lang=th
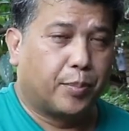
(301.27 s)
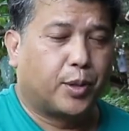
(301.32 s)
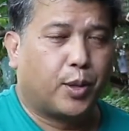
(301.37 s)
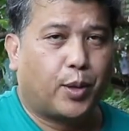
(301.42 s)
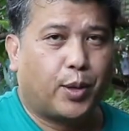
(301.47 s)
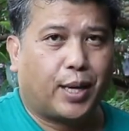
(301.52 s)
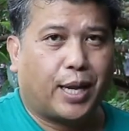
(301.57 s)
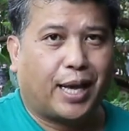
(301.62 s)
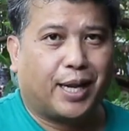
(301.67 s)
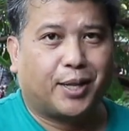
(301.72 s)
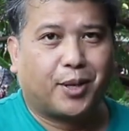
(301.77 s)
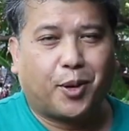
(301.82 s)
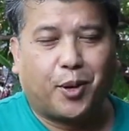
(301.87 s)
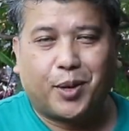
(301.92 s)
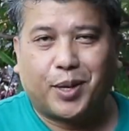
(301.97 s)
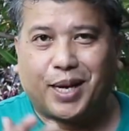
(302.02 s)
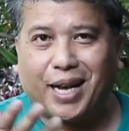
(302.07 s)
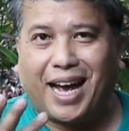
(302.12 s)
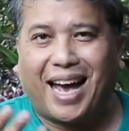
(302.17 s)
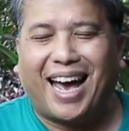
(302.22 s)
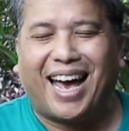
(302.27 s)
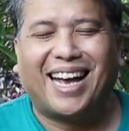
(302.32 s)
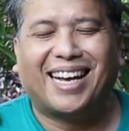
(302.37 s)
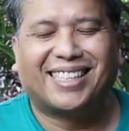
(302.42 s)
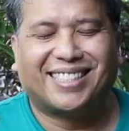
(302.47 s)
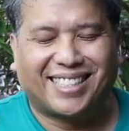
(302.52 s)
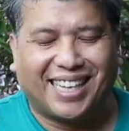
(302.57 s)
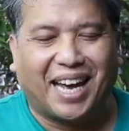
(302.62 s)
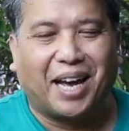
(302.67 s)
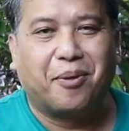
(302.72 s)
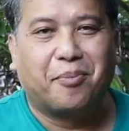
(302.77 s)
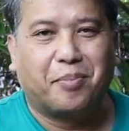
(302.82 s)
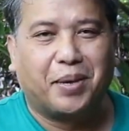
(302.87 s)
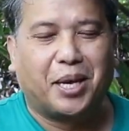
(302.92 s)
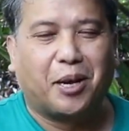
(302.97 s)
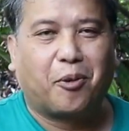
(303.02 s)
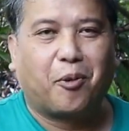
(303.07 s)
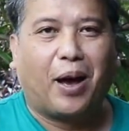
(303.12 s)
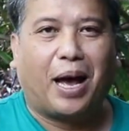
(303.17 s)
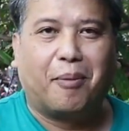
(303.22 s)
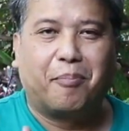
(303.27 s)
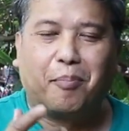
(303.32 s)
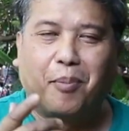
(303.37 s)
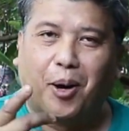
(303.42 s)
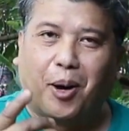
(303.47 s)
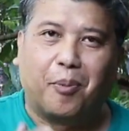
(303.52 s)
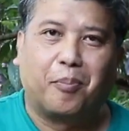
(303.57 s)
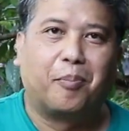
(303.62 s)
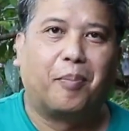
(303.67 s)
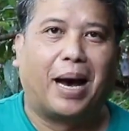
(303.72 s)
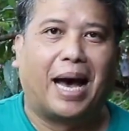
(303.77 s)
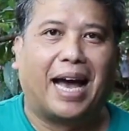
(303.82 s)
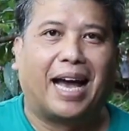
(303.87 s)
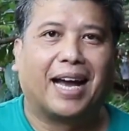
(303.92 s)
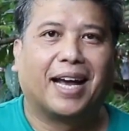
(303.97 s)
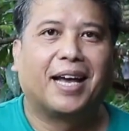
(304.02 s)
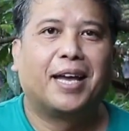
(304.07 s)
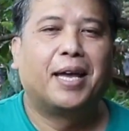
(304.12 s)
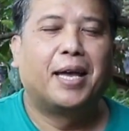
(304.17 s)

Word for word: ลำต้นนั้นค่อนข้างจะมีความบอบบาง